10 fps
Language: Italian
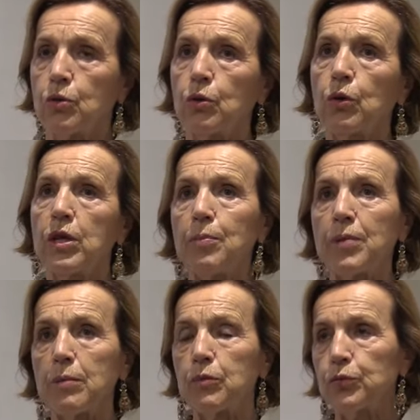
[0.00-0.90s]
Noi
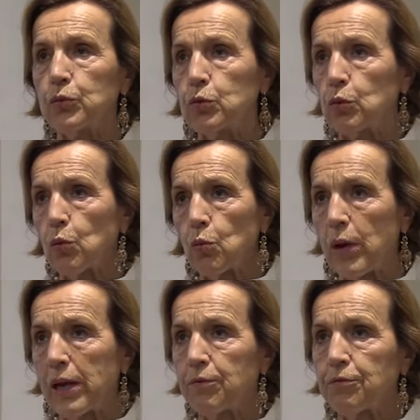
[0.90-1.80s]
abbiamo avuto un
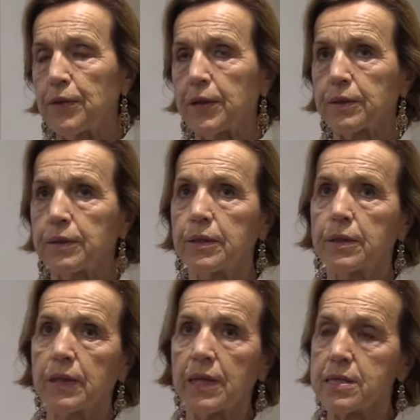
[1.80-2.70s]
welfare
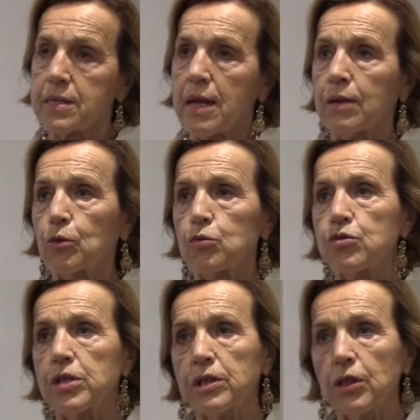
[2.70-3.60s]
eh, che è stato
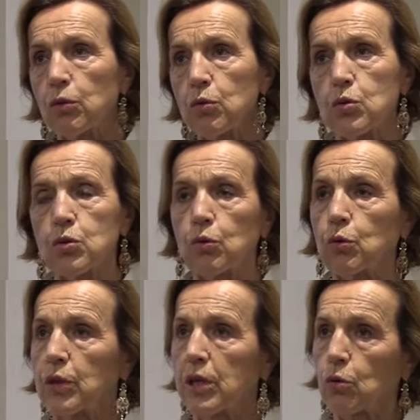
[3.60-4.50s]
generoso
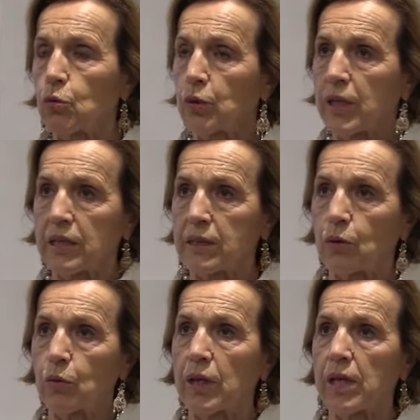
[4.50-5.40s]
con alcune
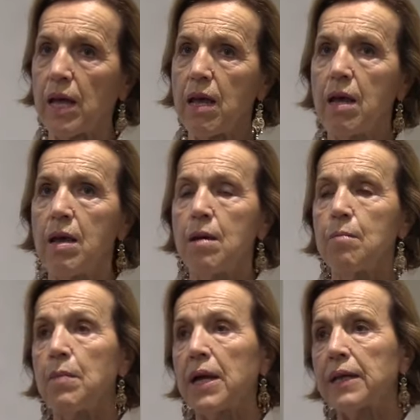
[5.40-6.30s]
categorie,
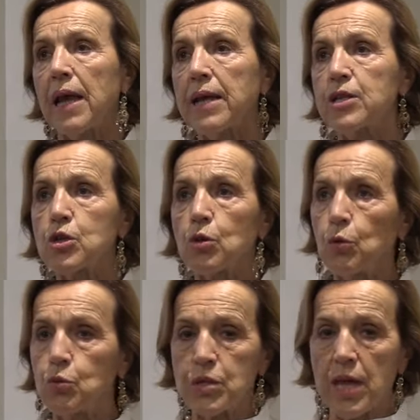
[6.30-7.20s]
ma ne ha
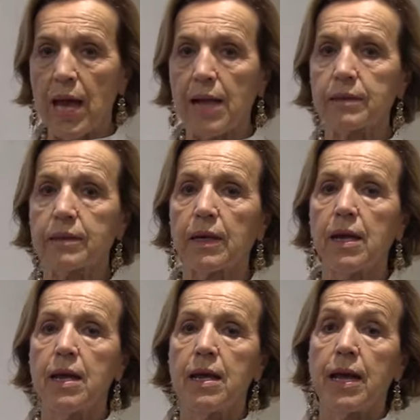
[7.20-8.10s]
escluse altre.
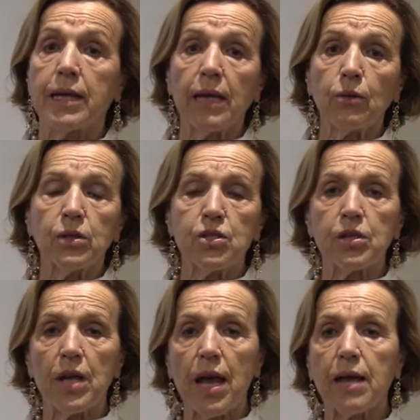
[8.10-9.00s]
È chiaro che
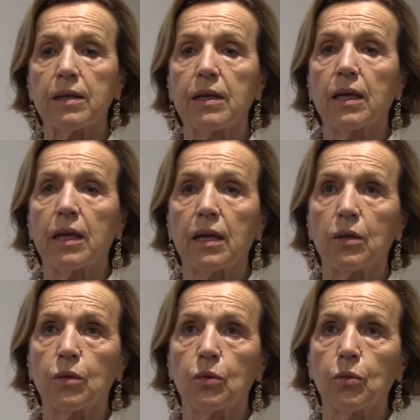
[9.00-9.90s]
c'è anche
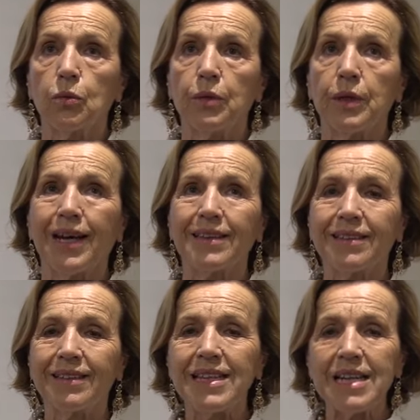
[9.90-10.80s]
un
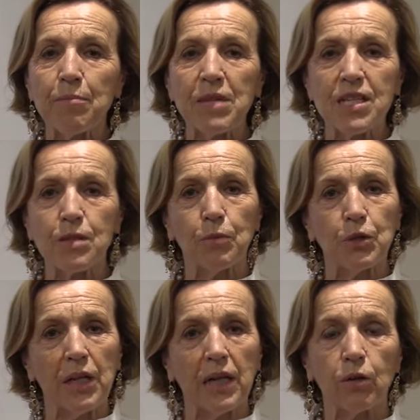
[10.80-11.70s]

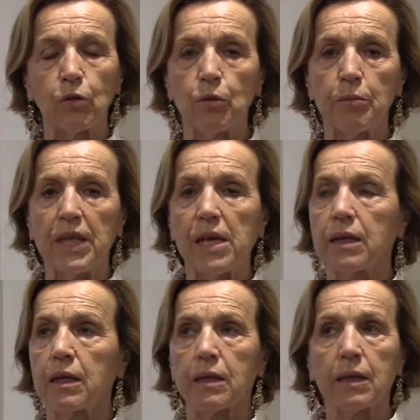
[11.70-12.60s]
dinamismo
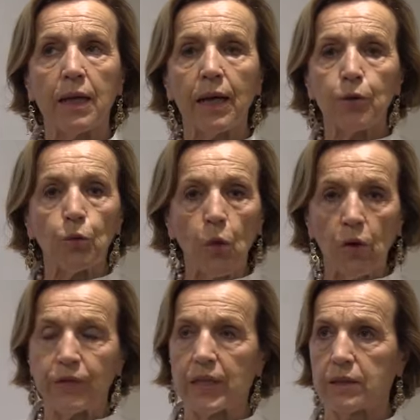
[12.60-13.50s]
dell'economia che crea
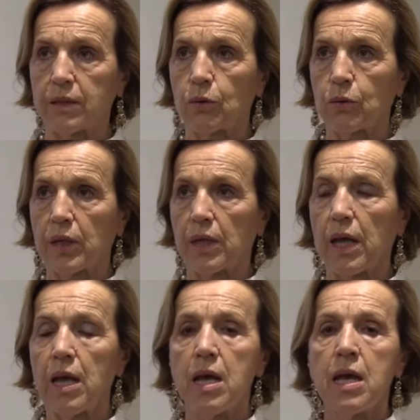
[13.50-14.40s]
nuove
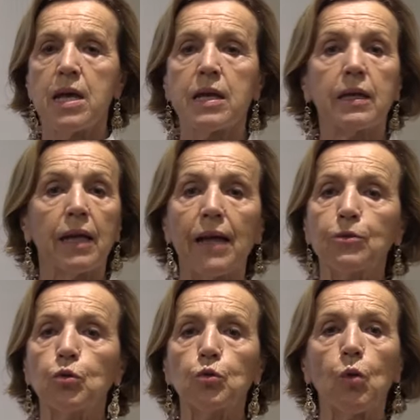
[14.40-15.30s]
categorie e
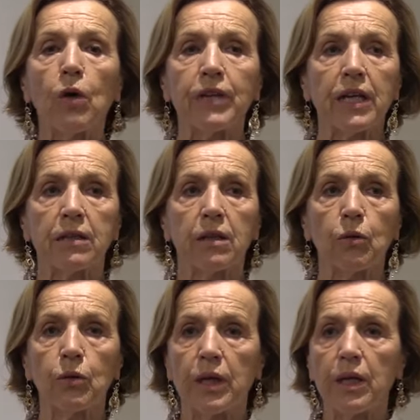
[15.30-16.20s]
creando nuove
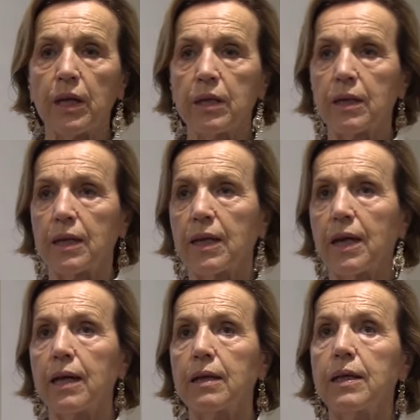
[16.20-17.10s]
categorie
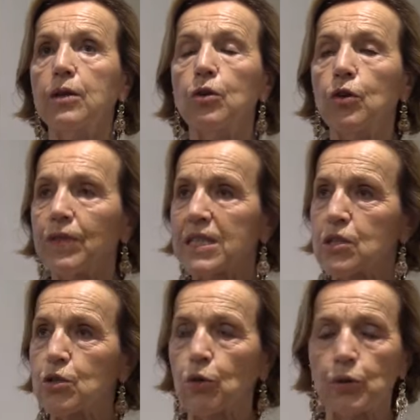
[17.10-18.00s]
crea
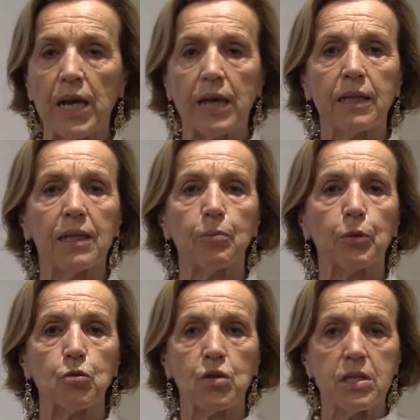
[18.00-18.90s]
innovazioni anche nei
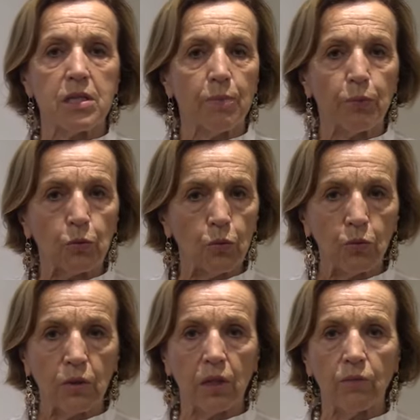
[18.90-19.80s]
processi
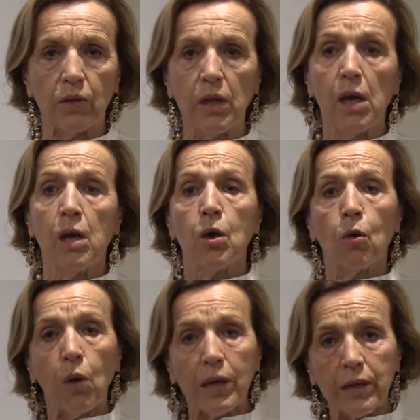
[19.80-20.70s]
produttivi,
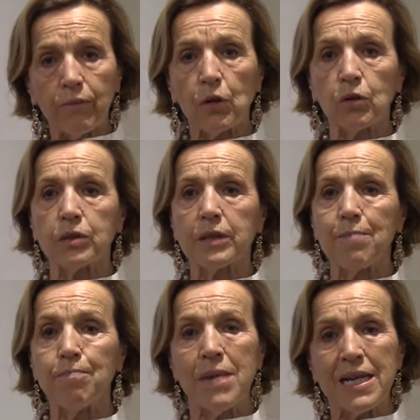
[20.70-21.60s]
qualche
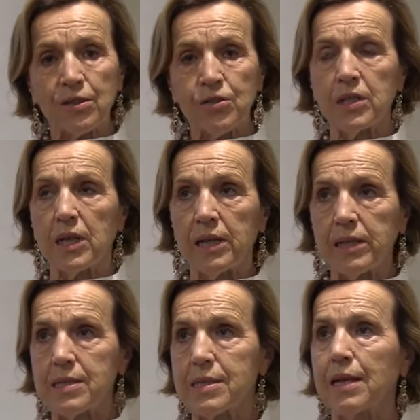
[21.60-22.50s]
volta
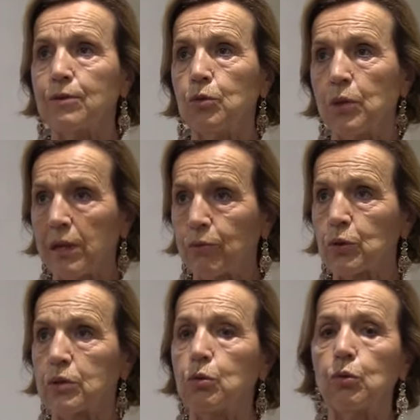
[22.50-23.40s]
marginalizzando i
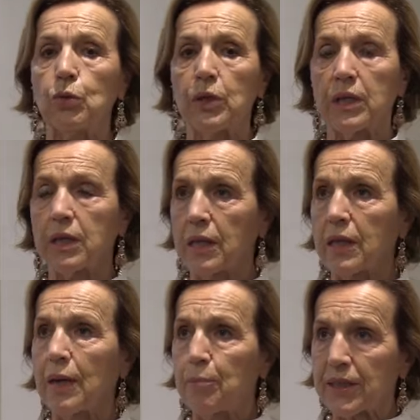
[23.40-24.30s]
lavoratori
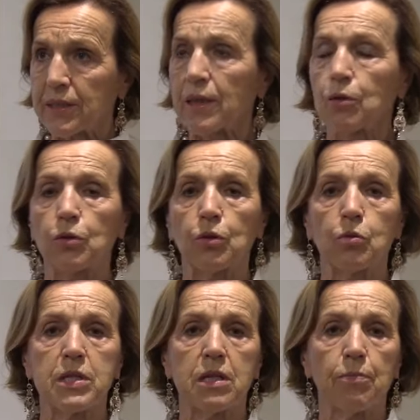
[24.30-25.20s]
che appartengono a
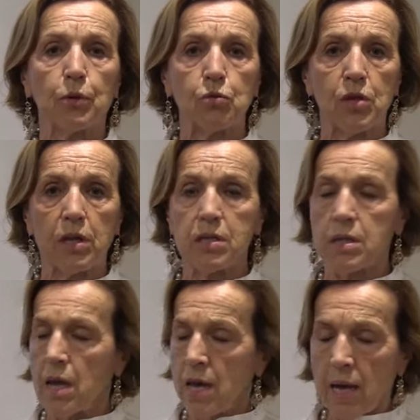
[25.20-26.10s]
questi processi.